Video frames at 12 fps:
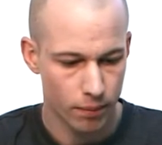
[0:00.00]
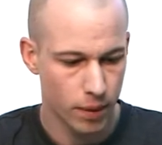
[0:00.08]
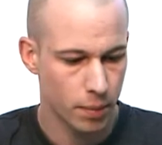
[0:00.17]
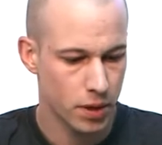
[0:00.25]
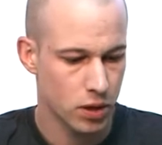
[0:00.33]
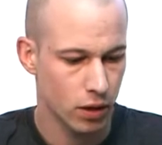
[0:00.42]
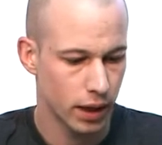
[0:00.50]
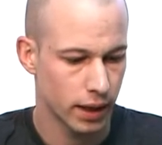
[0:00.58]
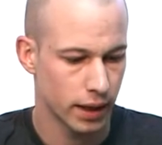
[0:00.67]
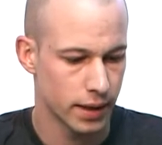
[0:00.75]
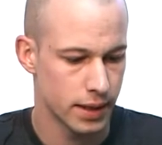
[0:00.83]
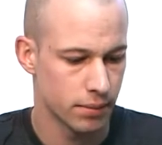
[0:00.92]
Mir persönlich
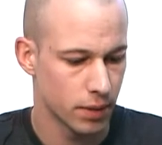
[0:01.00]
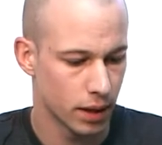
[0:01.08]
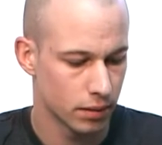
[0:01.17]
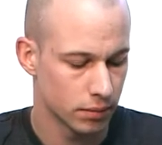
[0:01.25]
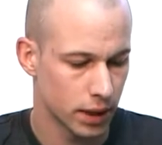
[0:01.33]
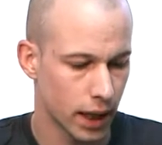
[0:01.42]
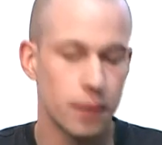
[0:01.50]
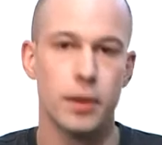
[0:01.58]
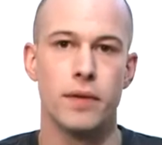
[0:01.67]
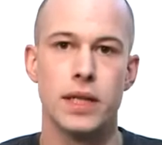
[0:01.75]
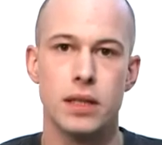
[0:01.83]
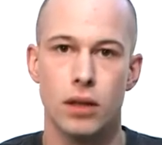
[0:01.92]
geht es immer nach einem
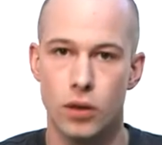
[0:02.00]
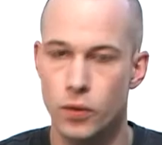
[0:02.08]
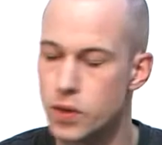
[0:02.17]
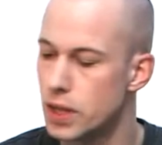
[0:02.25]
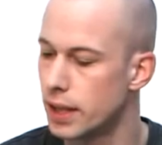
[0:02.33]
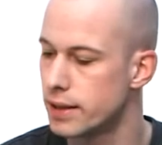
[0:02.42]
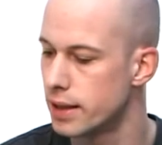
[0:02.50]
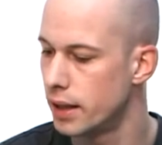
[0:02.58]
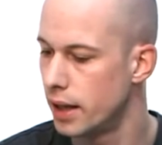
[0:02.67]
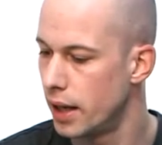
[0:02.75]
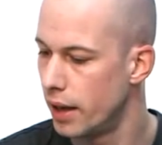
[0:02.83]
gewissen Grundsatz,